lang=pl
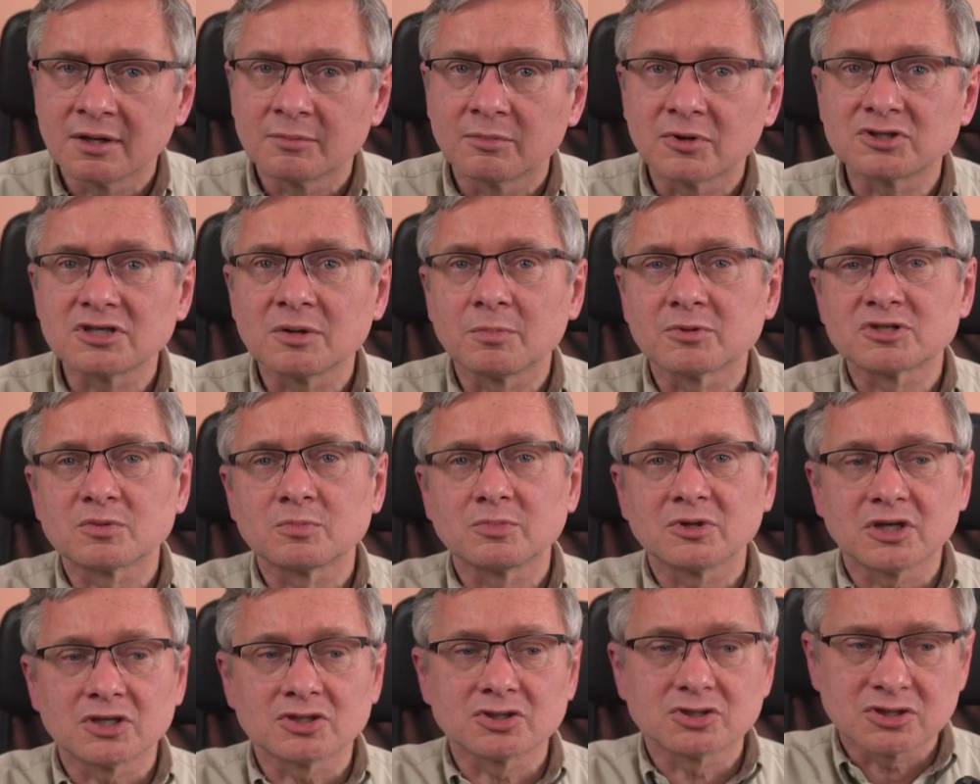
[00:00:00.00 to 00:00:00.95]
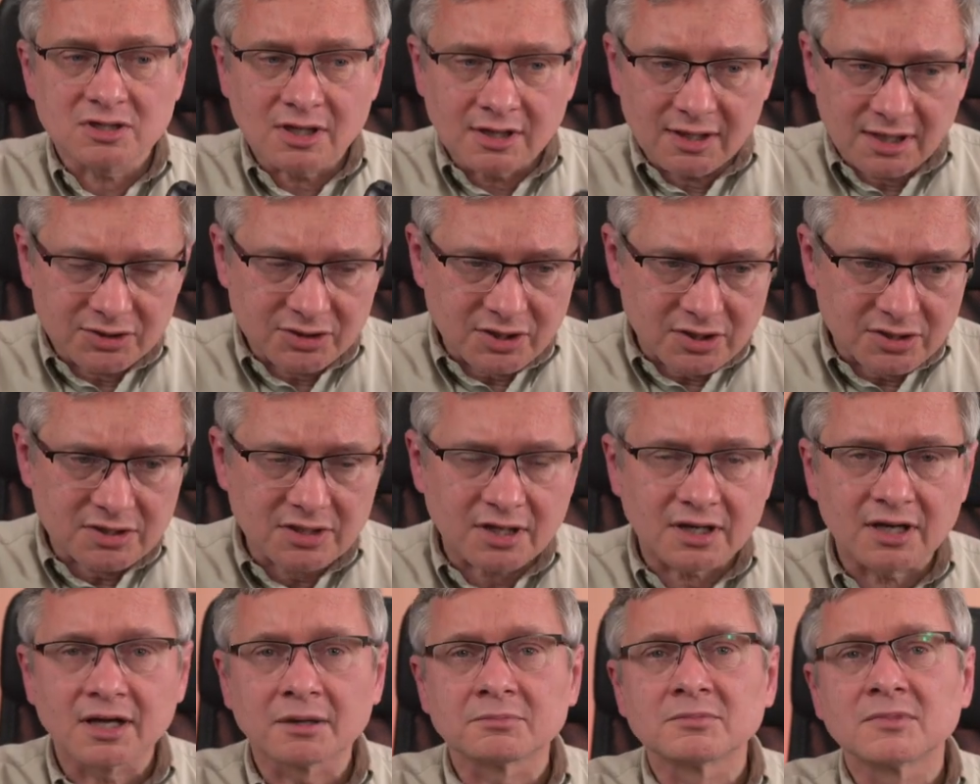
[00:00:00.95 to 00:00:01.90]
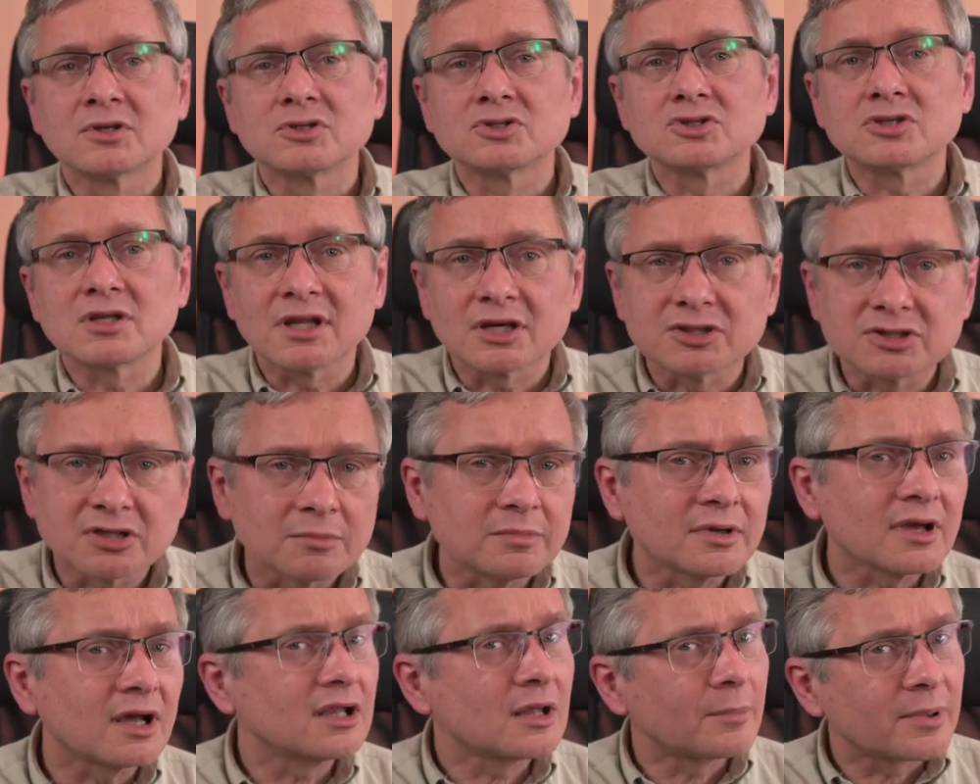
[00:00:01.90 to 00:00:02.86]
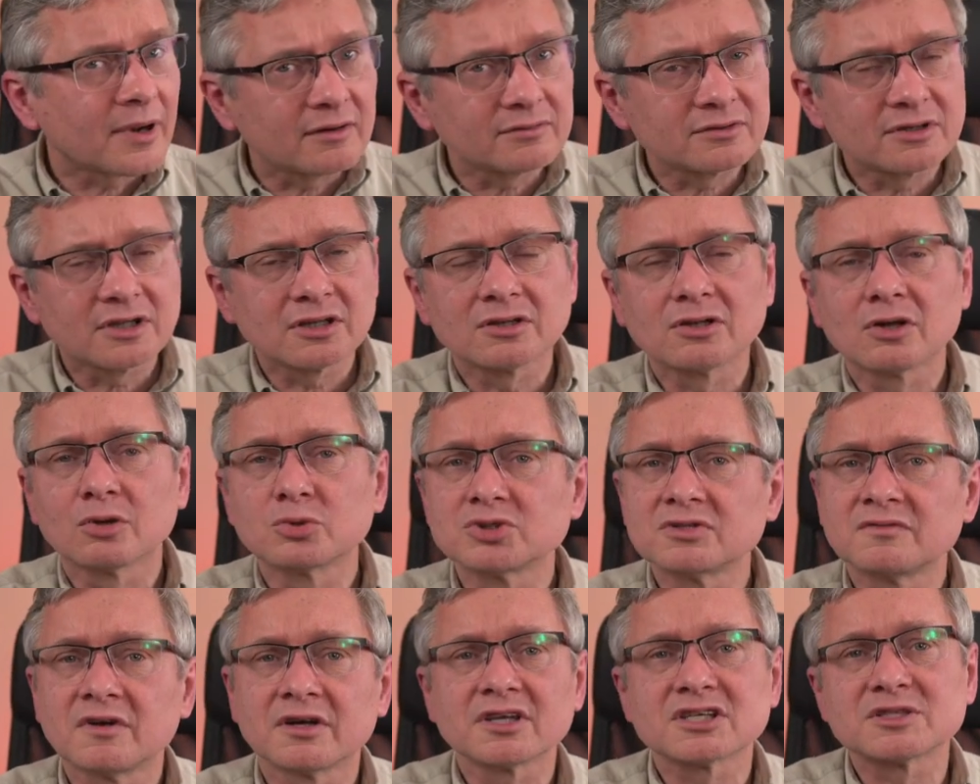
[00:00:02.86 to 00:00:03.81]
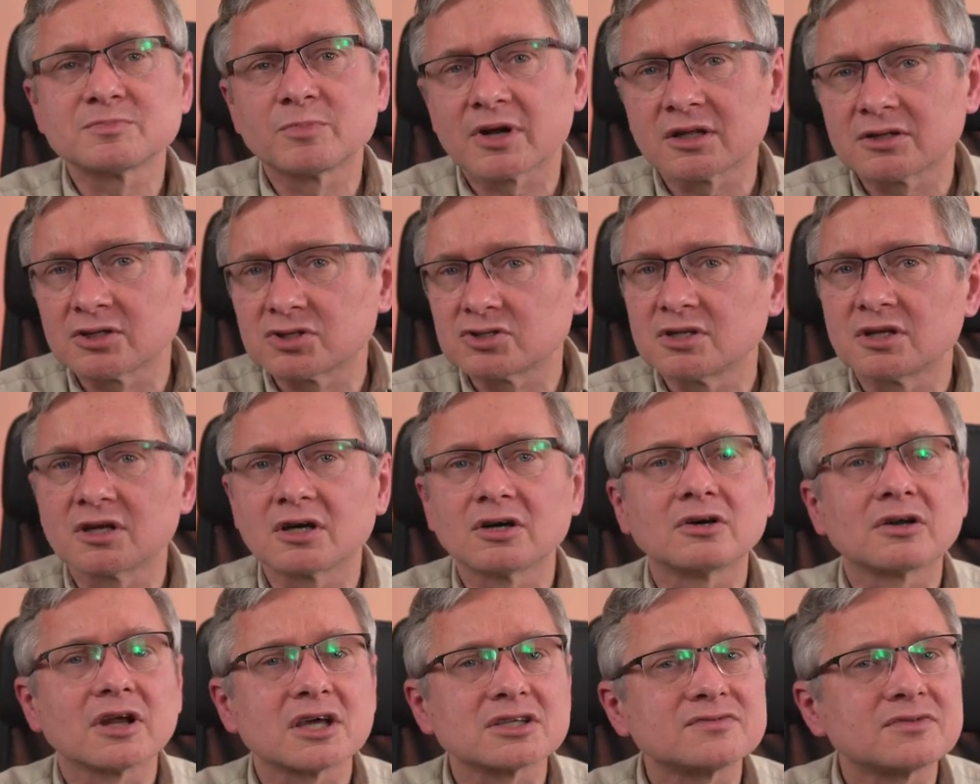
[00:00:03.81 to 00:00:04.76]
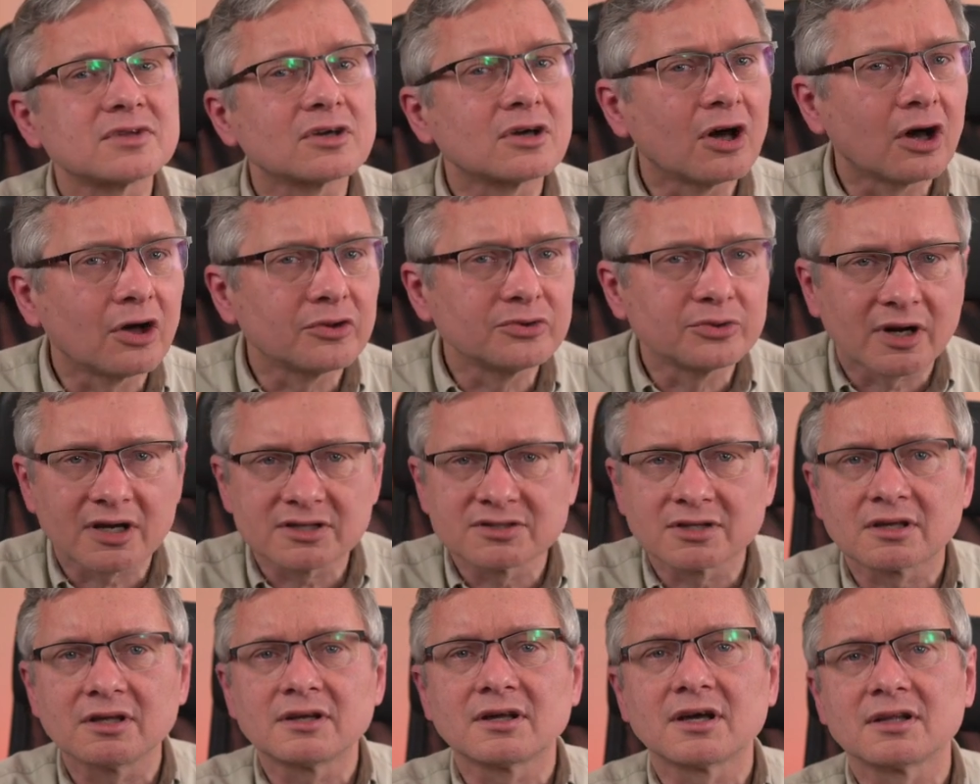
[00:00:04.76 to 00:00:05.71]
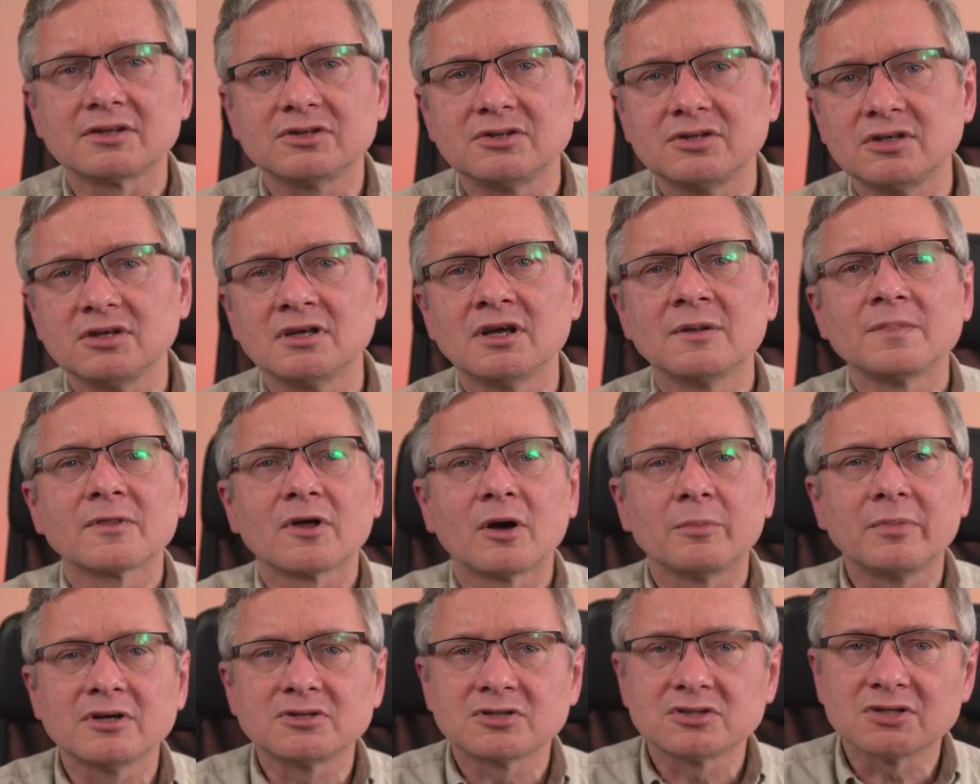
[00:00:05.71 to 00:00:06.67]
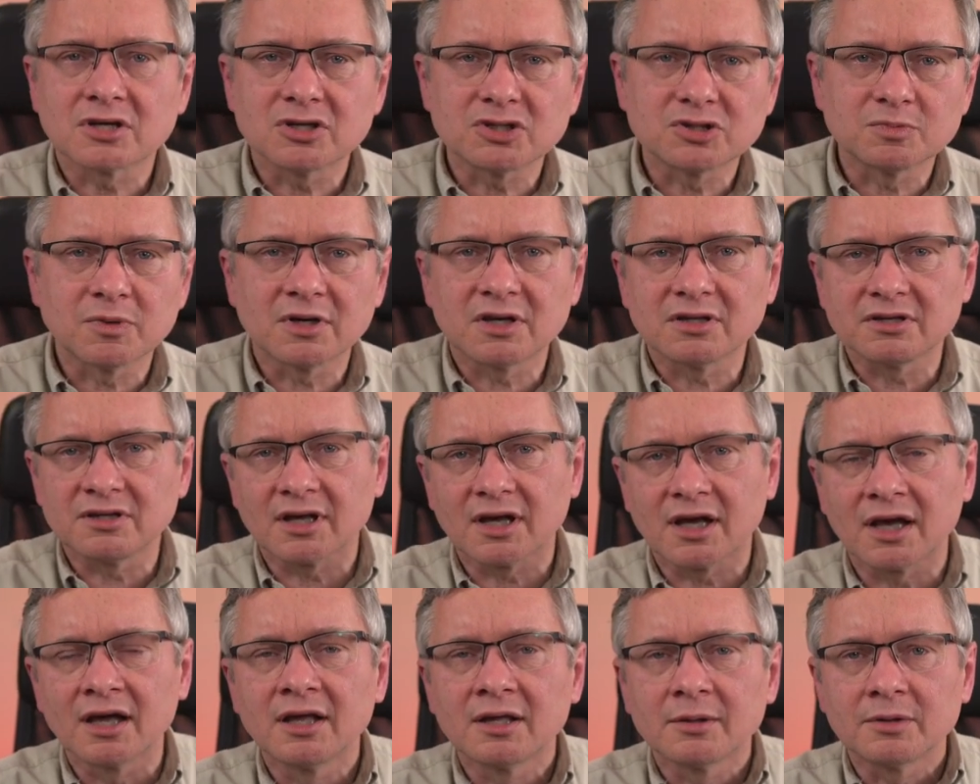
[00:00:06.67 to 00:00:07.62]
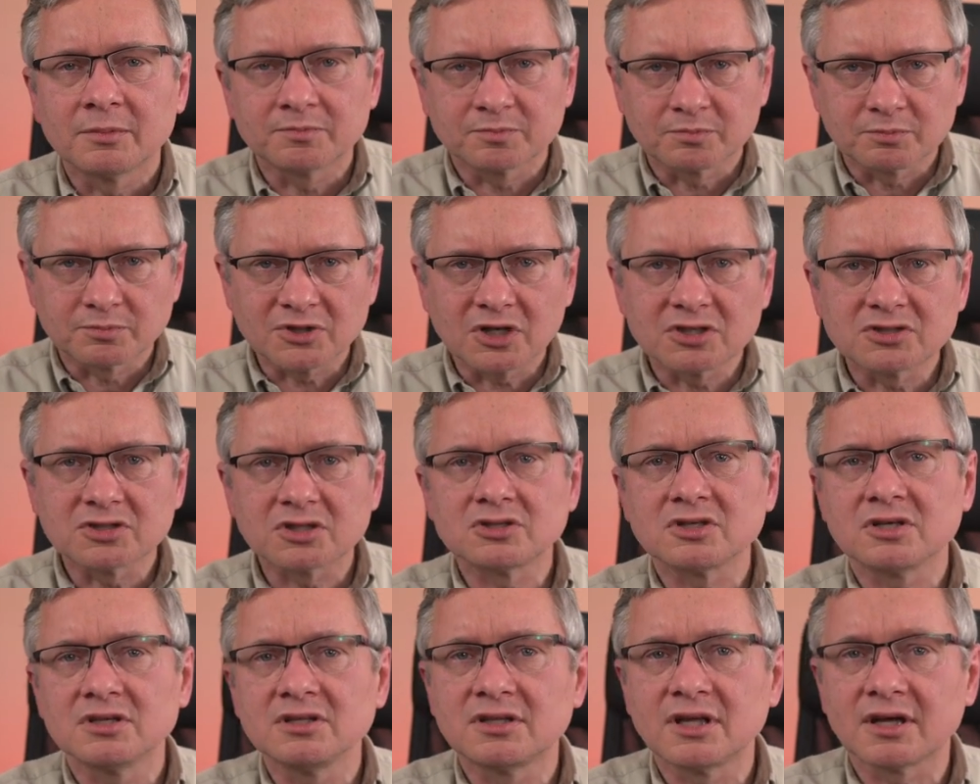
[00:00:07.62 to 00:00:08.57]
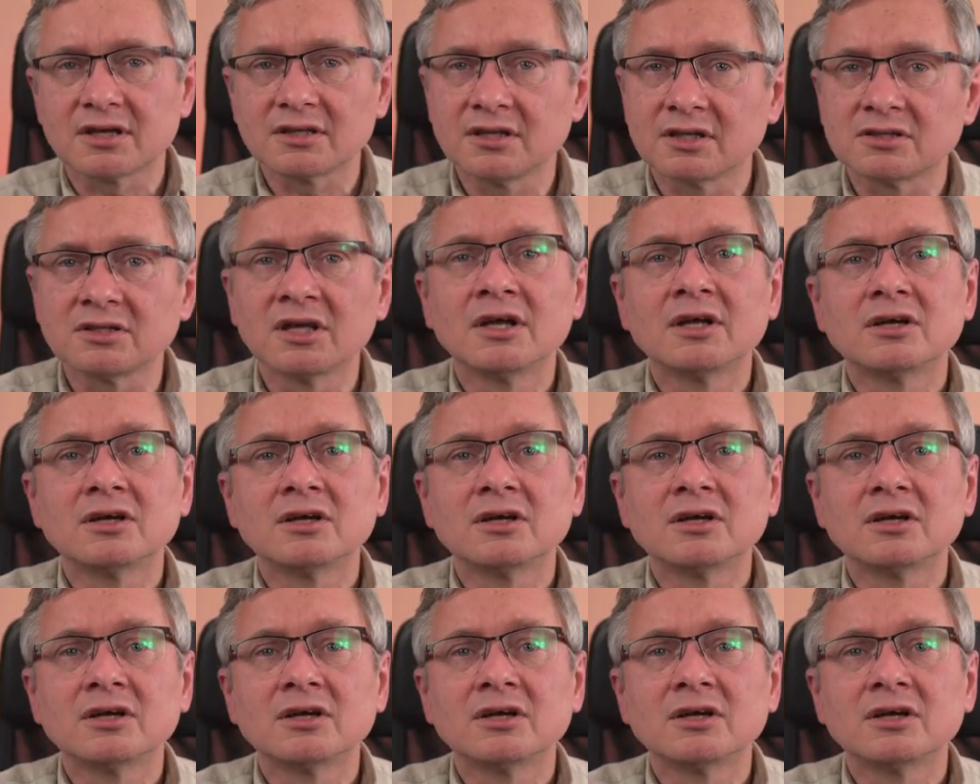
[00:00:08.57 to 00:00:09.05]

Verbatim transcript: Bo jeżeli potrzebujesz czy dla dziecka, czy dla siebie, ale naprawdę do używania sporadycznego, raz w tygodniu, raz na kilka dni, obejrzeć jakieś media, mm, przejrzeć internet,